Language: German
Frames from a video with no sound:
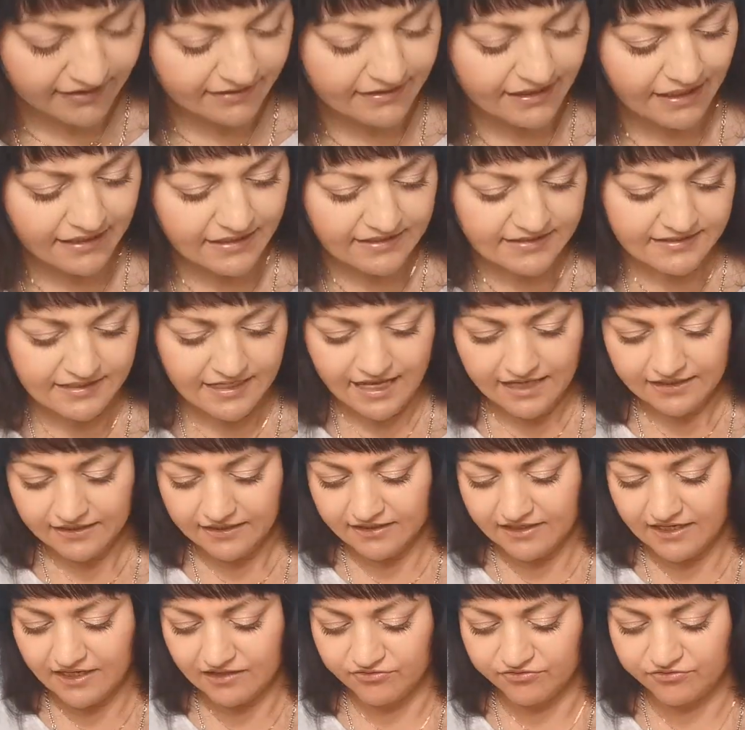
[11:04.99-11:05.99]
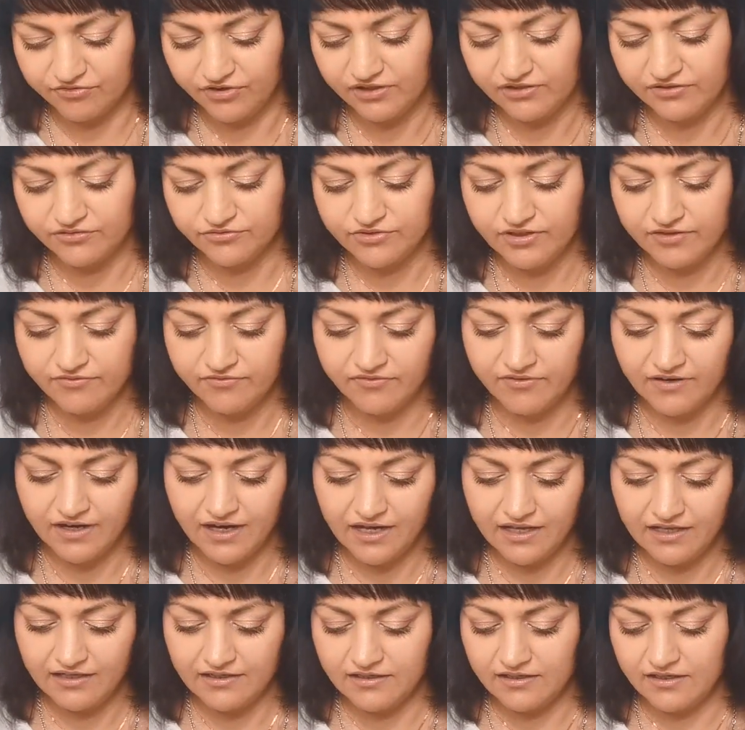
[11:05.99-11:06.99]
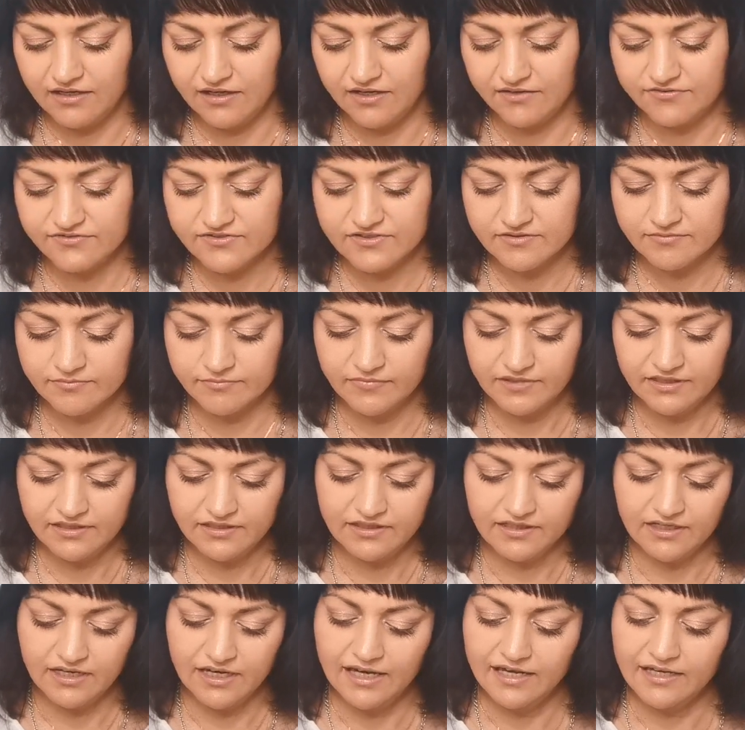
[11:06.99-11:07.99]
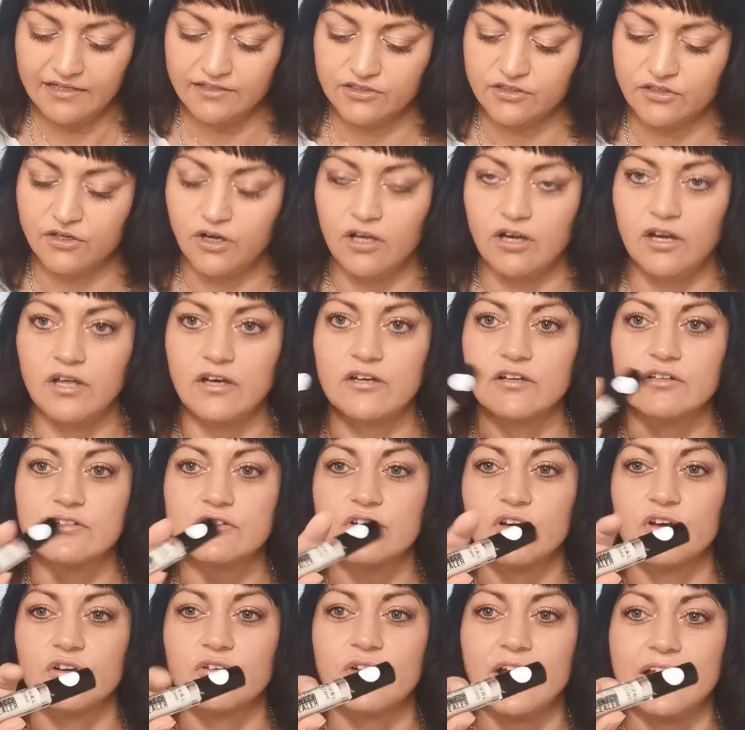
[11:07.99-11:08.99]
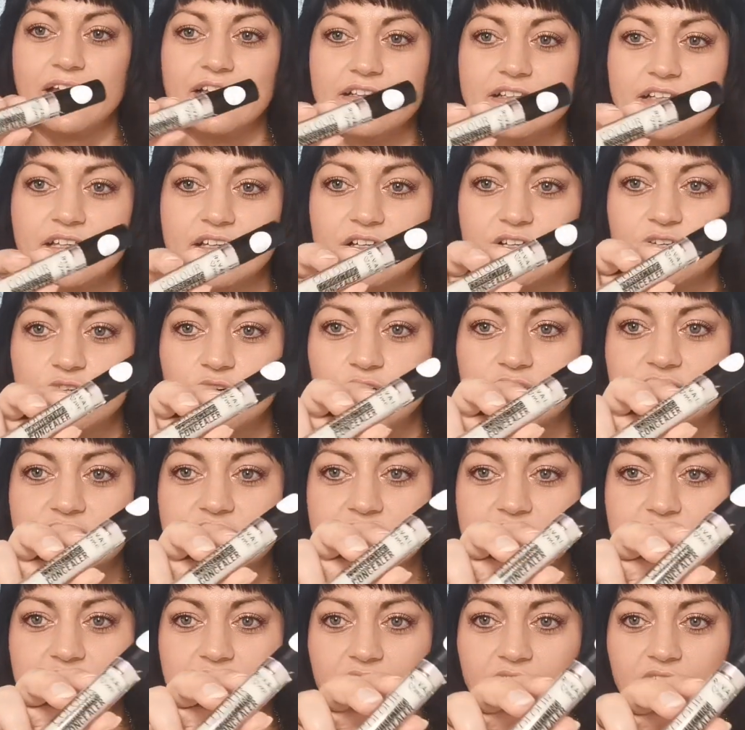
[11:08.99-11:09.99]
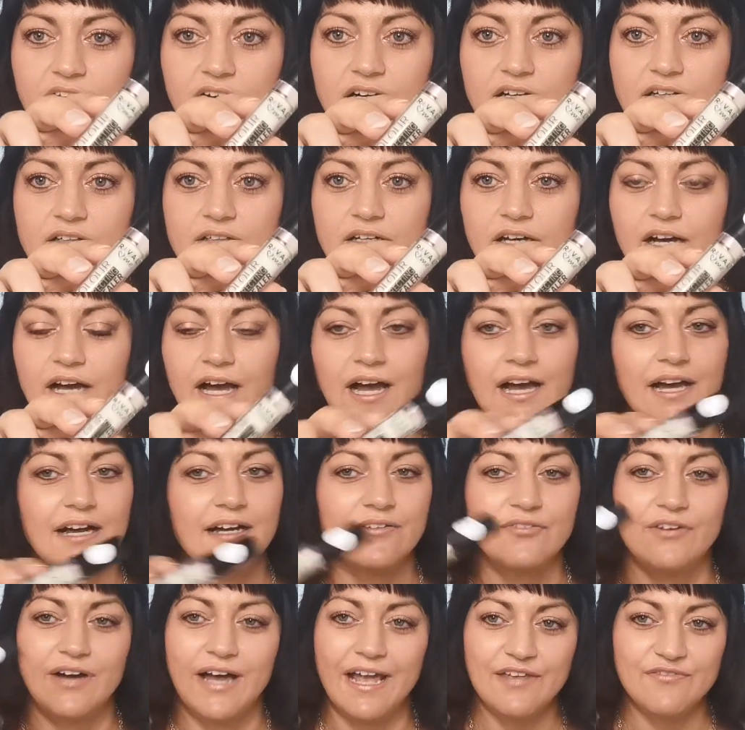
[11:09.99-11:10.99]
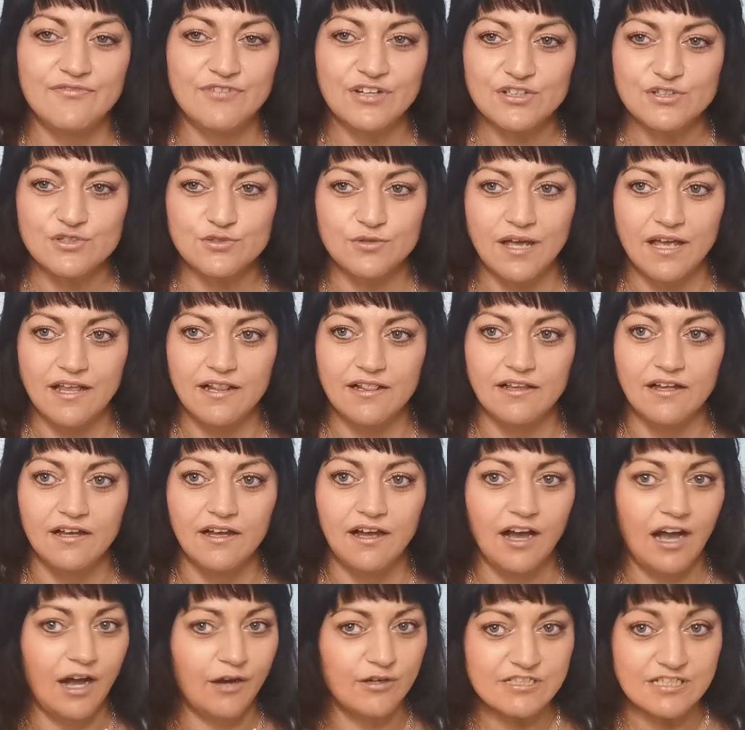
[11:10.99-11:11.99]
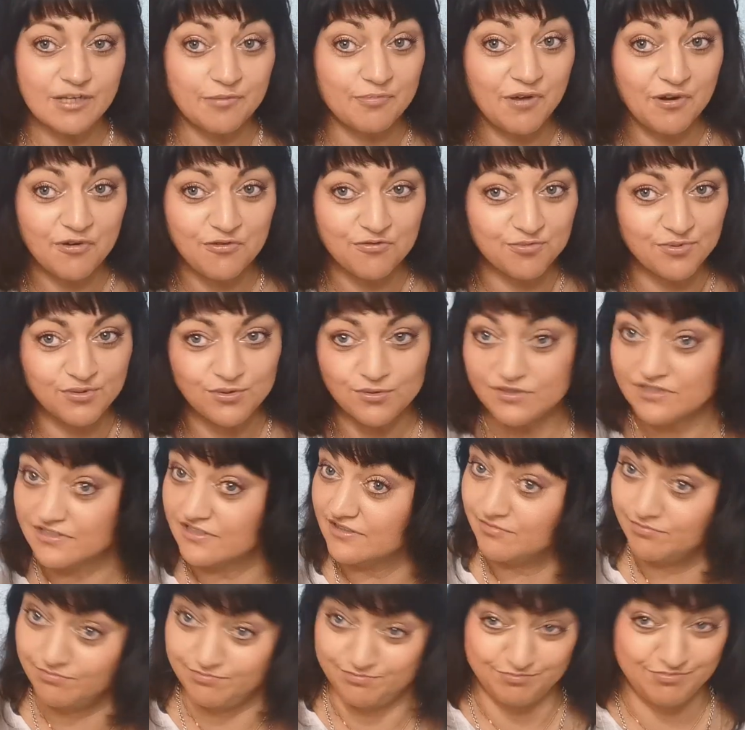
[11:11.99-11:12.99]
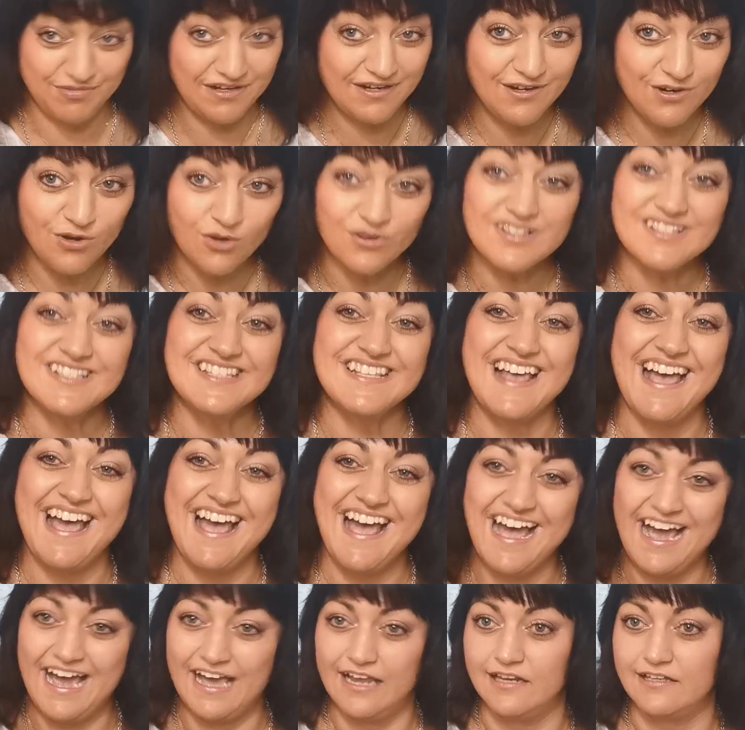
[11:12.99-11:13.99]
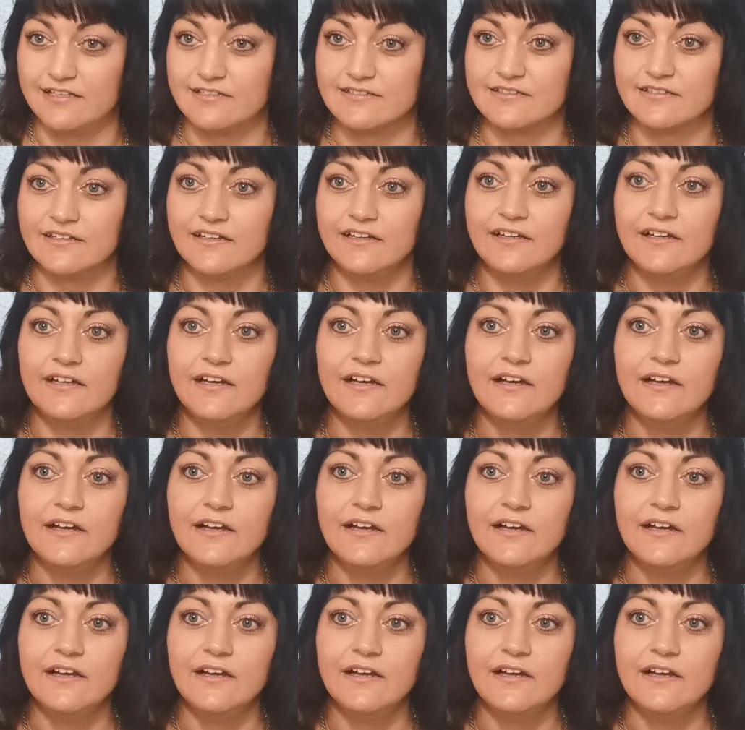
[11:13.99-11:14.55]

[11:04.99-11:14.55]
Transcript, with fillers: Dann ist leer gegangen von Rival Loves Me ein Color Correcting Concealer. Ach, war einfach zu hell. Aber ich habe ihn aufbenutzt. Ich benutze alles.